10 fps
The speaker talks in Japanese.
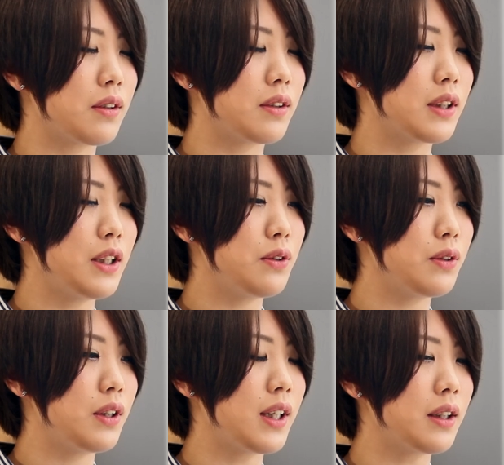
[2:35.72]
最初
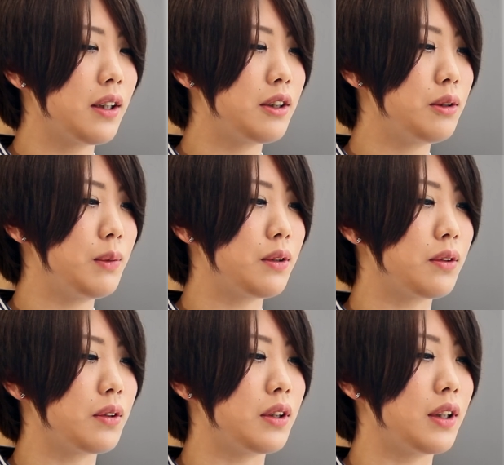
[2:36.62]
に書き始める
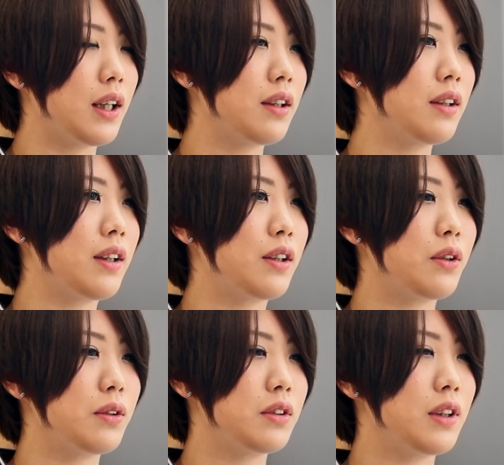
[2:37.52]
時になかなか
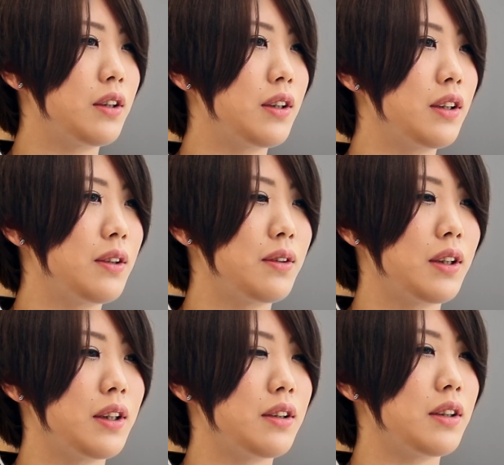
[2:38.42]
構図が浮かんでこ
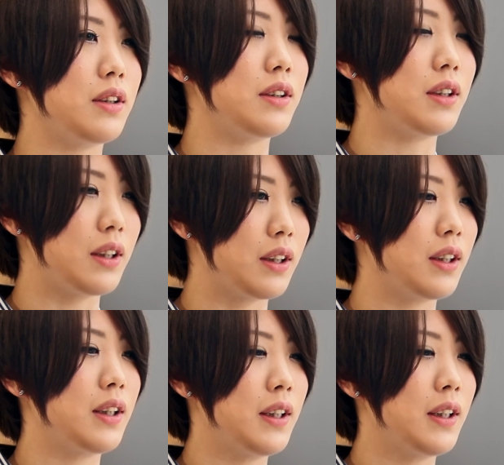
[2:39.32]
なかったりして